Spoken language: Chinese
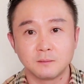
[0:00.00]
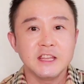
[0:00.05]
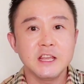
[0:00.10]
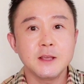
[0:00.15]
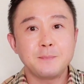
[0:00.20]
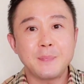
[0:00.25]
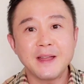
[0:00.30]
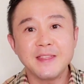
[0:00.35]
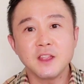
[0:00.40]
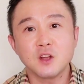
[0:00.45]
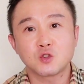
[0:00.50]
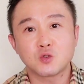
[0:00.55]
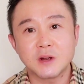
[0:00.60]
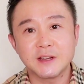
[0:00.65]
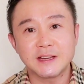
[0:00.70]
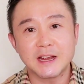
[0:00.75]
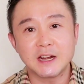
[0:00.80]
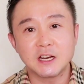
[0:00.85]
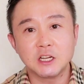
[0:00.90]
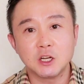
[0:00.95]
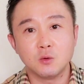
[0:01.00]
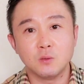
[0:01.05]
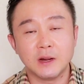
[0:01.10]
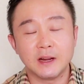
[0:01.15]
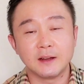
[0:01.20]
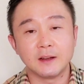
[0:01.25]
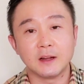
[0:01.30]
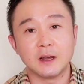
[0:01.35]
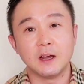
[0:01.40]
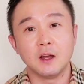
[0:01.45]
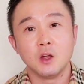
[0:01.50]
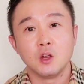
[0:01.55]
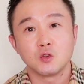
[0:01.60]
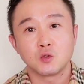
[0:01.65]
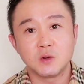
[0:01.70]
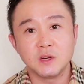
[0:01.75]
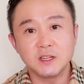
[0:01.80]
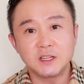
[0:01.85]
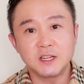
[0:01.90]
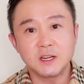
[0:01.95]
一般的专家认为呢，
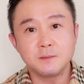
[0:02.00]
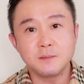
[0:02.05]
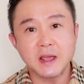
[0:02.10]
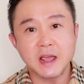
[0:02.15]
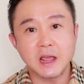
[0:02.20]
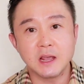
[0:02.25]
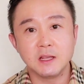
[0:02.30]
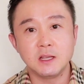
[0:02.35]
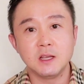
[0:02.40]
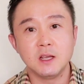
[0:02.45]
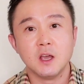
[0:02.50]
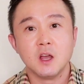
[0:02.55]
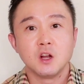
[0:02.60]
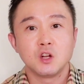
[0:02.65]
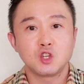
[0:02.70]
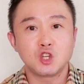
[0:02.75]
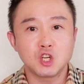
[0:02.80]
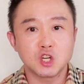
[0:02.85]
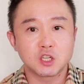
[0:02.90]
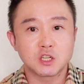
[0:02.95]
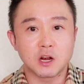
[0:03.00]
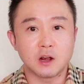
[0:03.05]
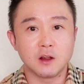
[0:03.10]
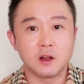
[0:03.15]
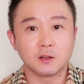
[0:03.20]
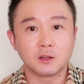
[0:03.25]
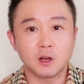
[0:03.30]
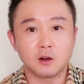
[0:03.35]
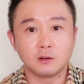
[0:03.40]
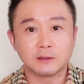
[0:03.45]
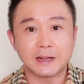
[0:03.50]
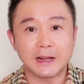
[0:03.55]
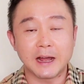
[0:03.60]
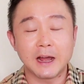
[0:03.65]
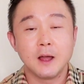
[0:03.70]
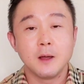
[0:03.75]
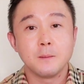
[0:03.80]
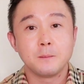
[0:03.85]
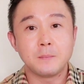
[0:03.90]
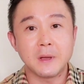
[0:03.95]
群体免疫至少要到
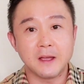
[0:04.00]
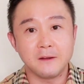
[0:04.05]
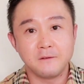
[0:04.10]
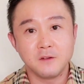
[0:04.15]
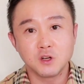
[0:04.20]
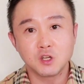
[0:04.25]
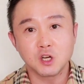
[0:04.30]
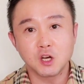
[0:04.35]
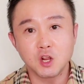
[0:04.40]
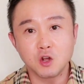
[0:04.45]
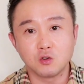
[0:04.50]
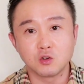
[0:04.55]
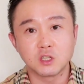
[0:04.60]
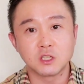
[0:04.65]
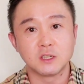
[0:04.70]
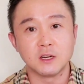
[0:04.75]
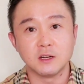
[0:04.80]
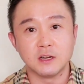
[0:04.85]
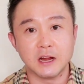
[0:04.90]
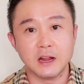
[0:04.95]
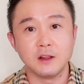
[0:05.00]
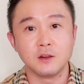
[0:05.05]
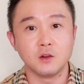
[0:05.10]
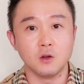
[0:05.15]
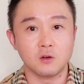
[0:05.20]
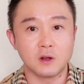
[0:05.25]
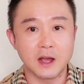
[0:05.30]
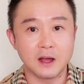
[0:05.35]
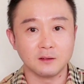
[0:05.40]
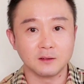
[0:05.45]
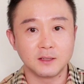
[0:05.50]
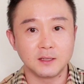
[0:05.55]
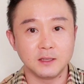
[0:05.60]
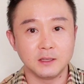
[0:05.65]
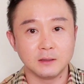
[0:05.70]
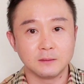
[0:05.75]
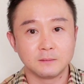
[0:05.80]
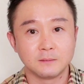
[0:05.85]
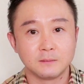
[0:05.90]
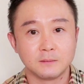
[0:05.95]
达 百分之六十 的人有抗体。